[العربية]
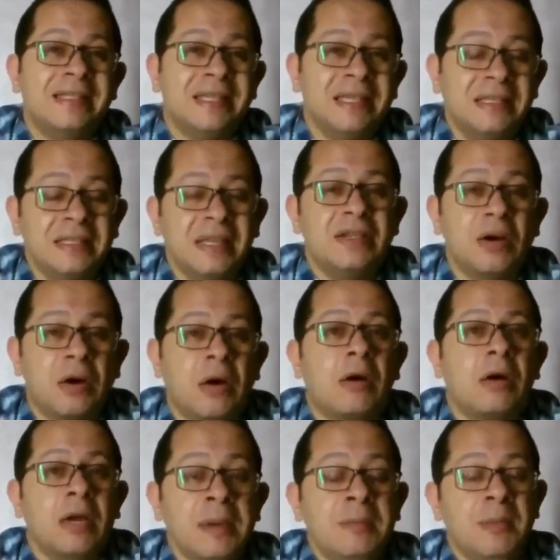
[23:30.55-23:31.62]
السنة دي
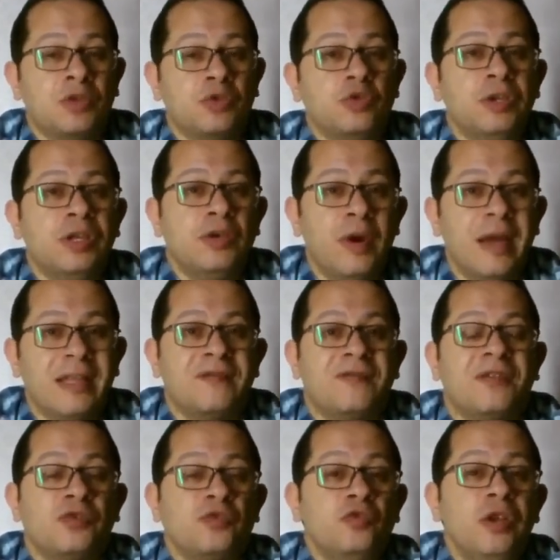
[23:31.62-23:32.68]
قائمة طول الوقت
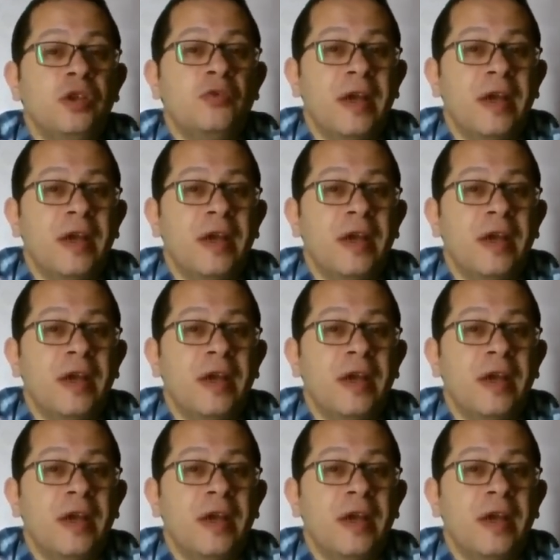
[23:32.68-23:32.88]
فطول